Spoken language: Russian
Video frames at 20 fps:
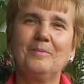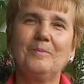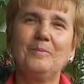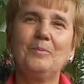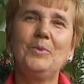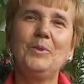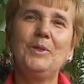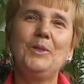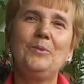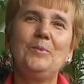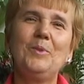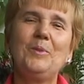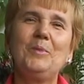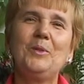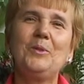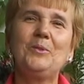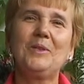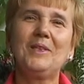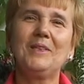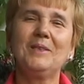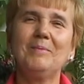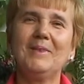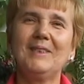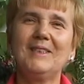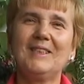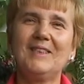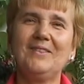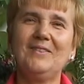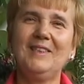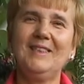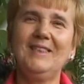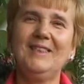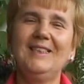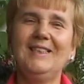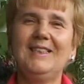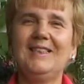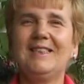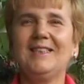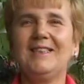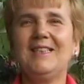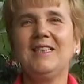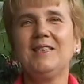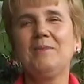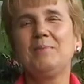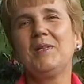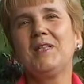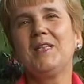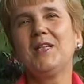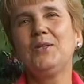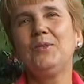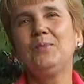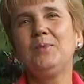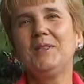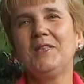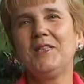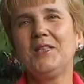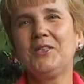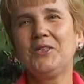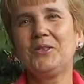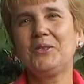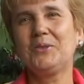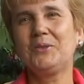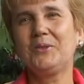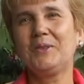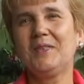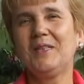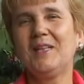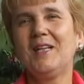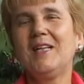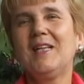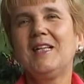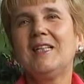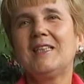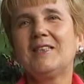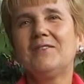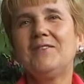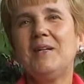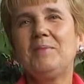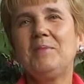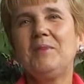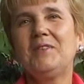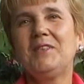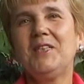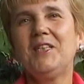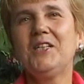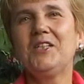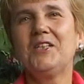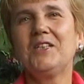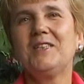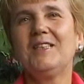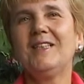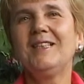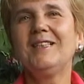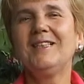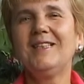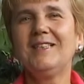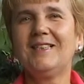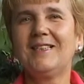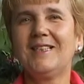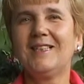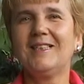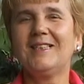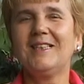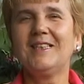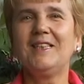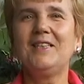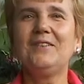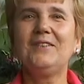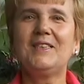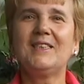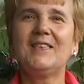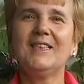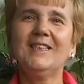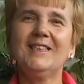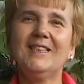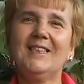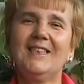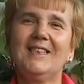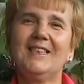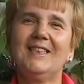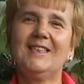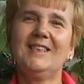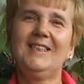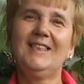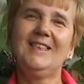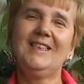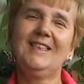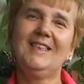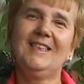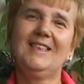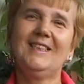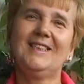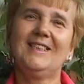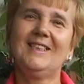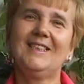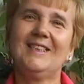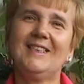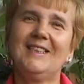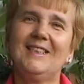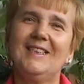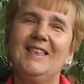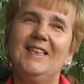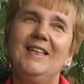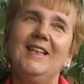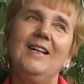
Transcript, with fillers: Мой любимый город Москва, здесь меня любят и ждут. С вами встреча как награда, и в театр ходить не надо.